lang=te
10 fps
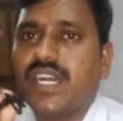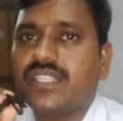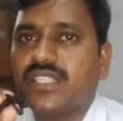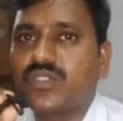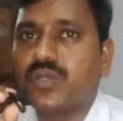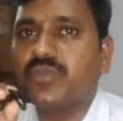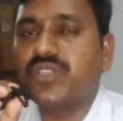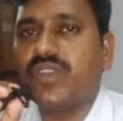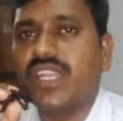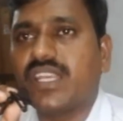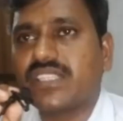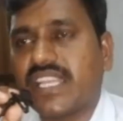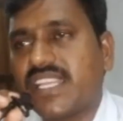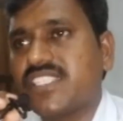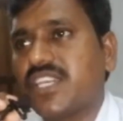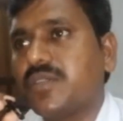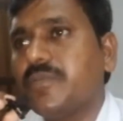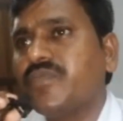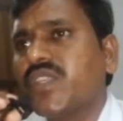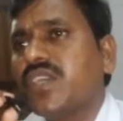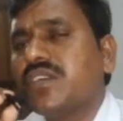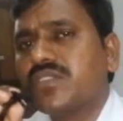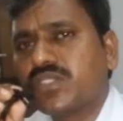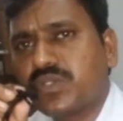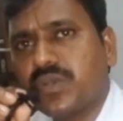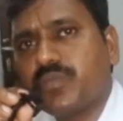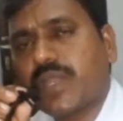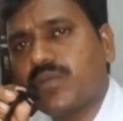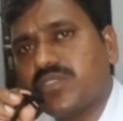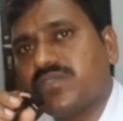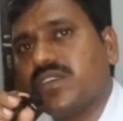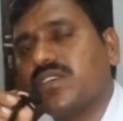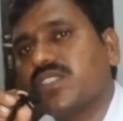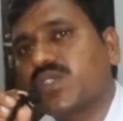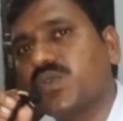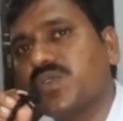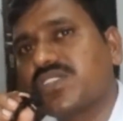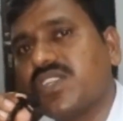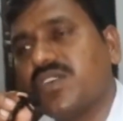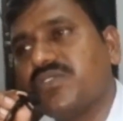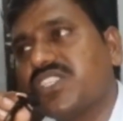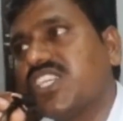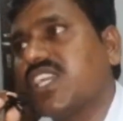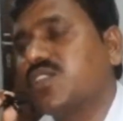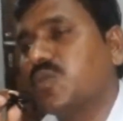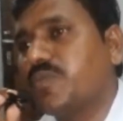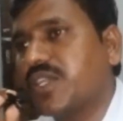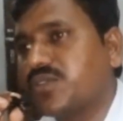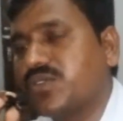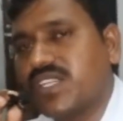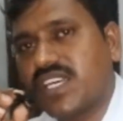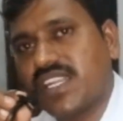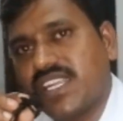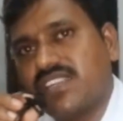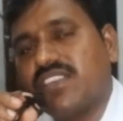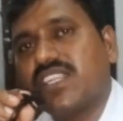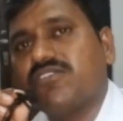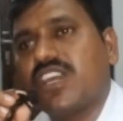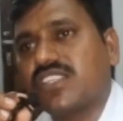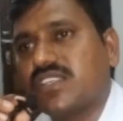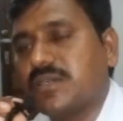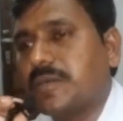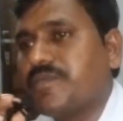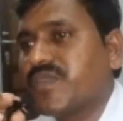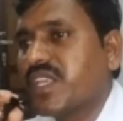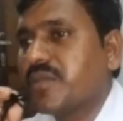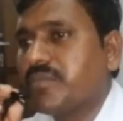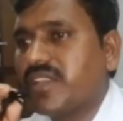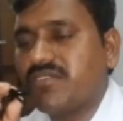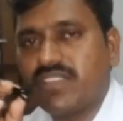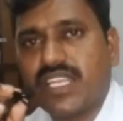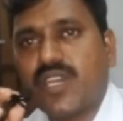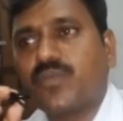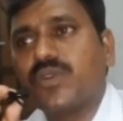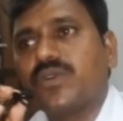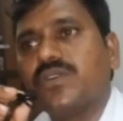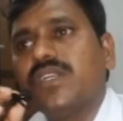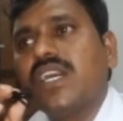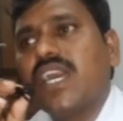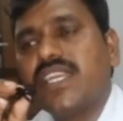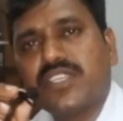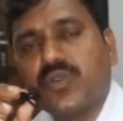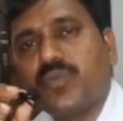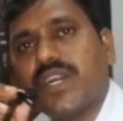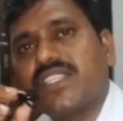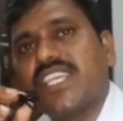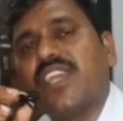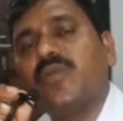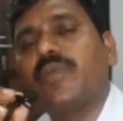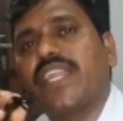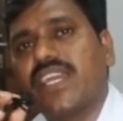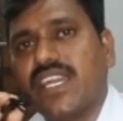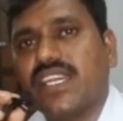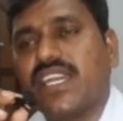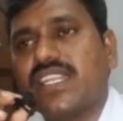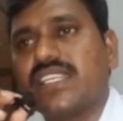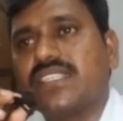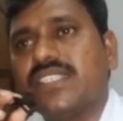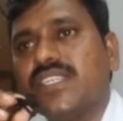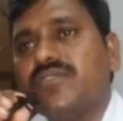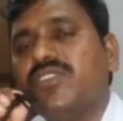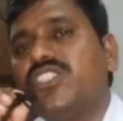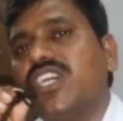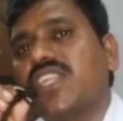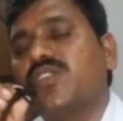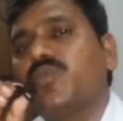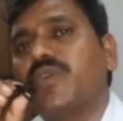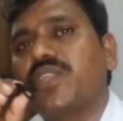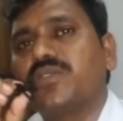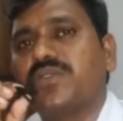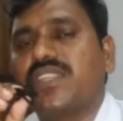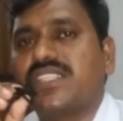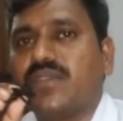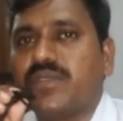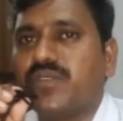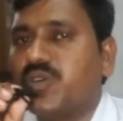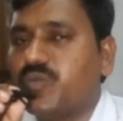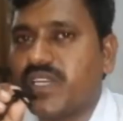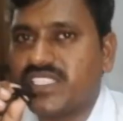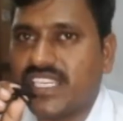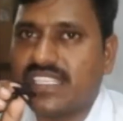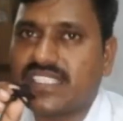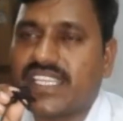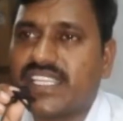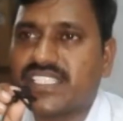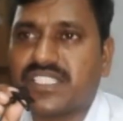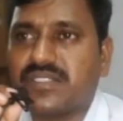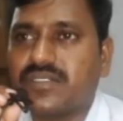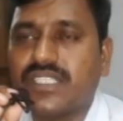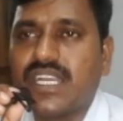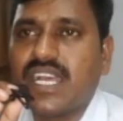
అది తొమ్మిది వేలకు తగ్గించారు స్కూల్ ప్రభుత్వ స్కూల్స్లో విద్యార్థులు పెరుగుతున్నారనేటువంటి వార్తలు మేము విన్నప్పుడు అయితే ఉపాధ్యాయులు పెరగాలి కానీ విద్యార్థులు పెరుగుతున్న సమయంలో ఉపాధ్యాయులను తగ్గించడం